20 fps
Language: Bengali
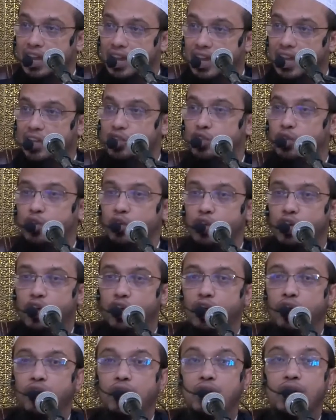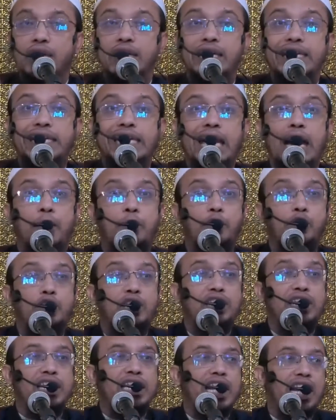না আল্লাহর জন্য
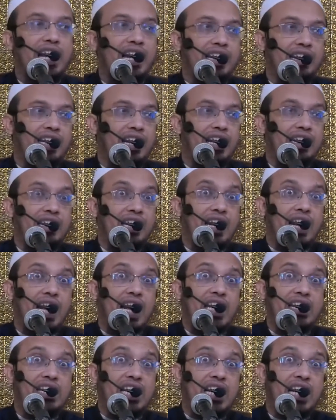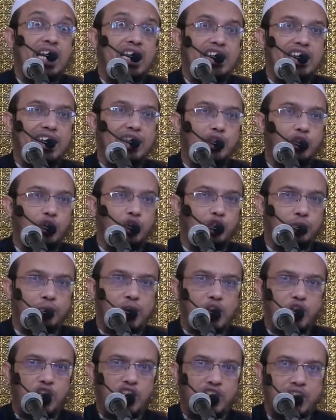কেয়ামতের দিন আল্লাহ তালা তার হাজার হাজার দোষ
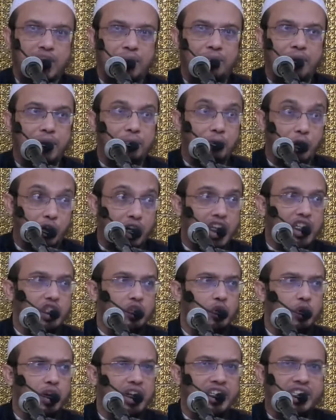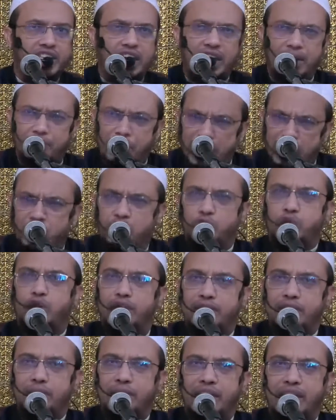মানুষের সামনে প্রকাশ করলে সে বেঞ্জিত
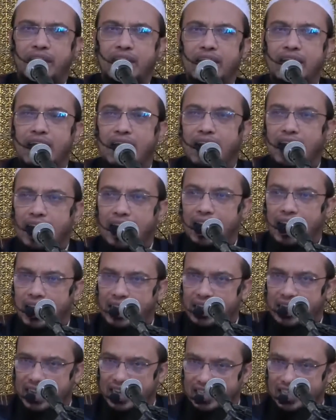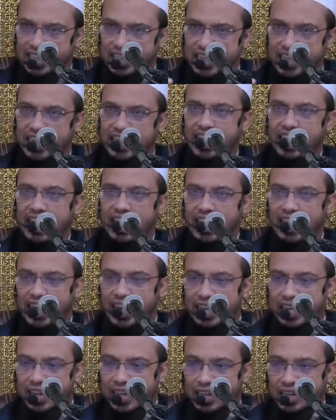হয়ে যাবে আল্লাহ কাছে ডেকে এনে
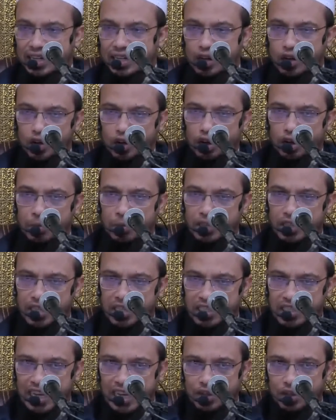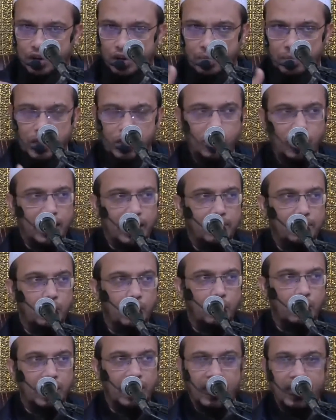রহমতের চাদরের ভিতরে এনে
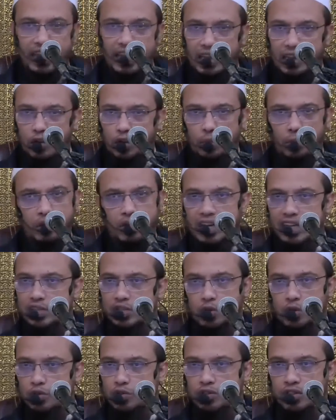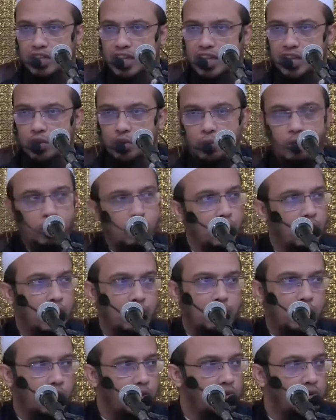বলবেন এই অমুক কাজ করস নাই অমুক
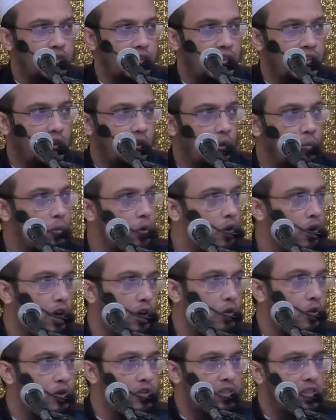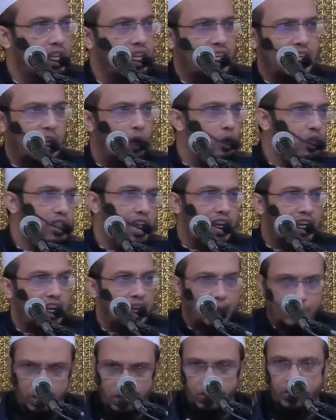কুকাম করস নাই অমুকগুলো করস নাই কেউ জানে
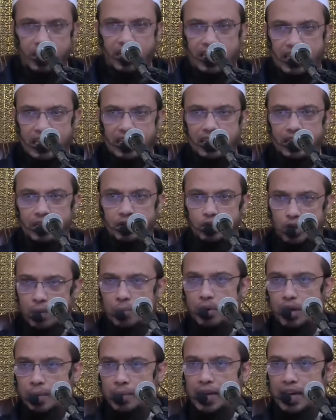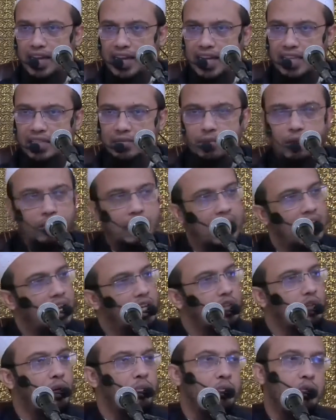না আমি তো জানি তোর আমল্লামা লেখা আছে বলবে
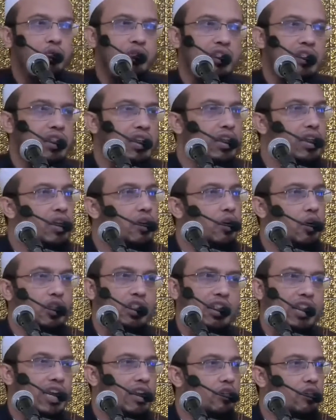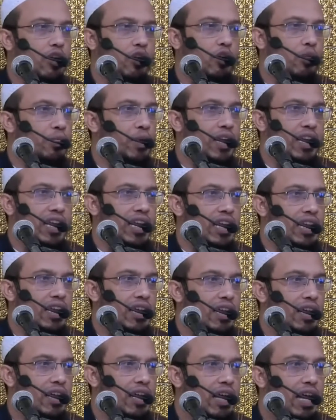আল্লাহ সব করছি অস্বীকার করার উপায় নেই
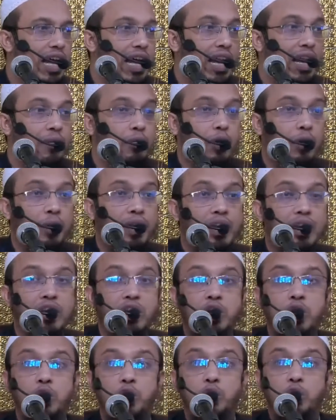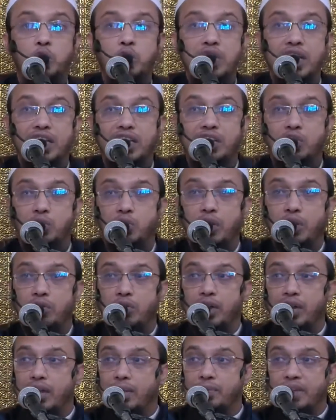আল্লাহ বলবেন দুনিয়াতে তোর
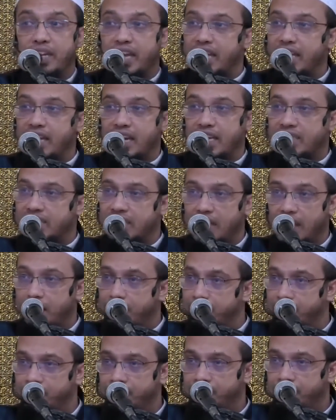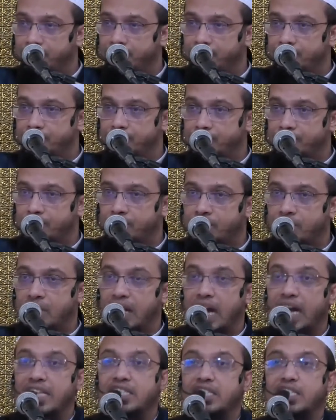এগুলাকে আমি ঢেকে রাখছিলাম
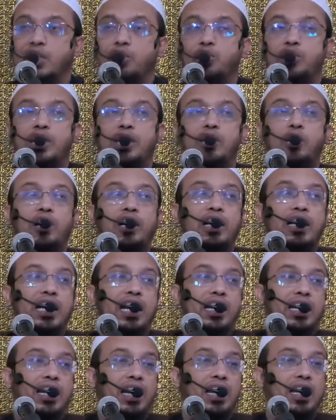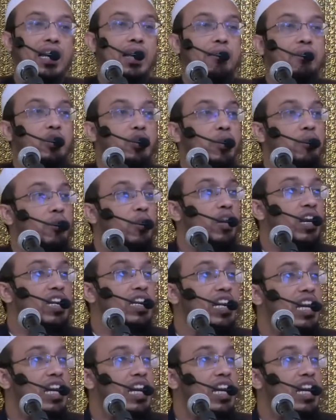আজকেও সেগুলোকে ঢাকে রাখলাম সবগুলো